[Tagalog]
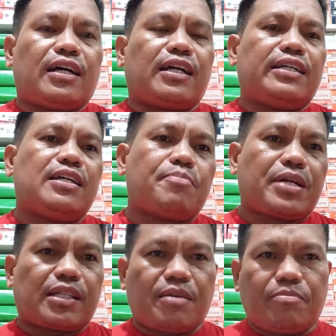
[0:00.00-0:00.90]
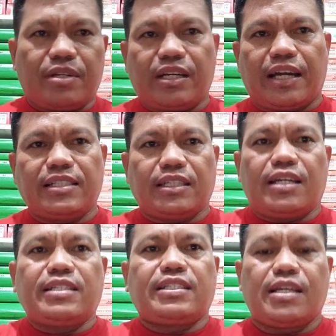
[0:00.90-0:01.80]
Ang kanyang part number guys
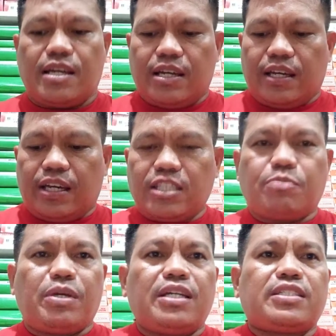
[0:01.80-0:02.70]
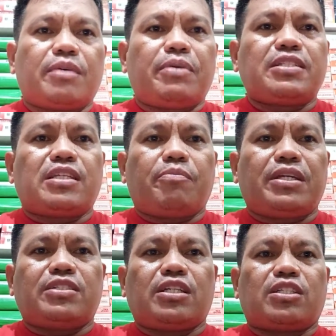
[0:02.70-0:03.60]
is
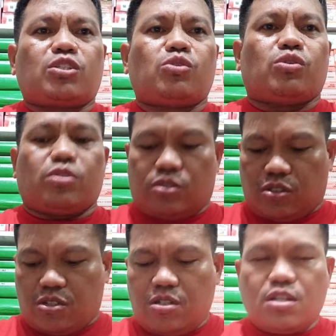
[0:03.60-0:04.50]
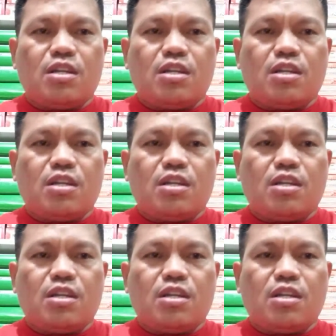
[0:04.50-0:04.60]
SB7762, no?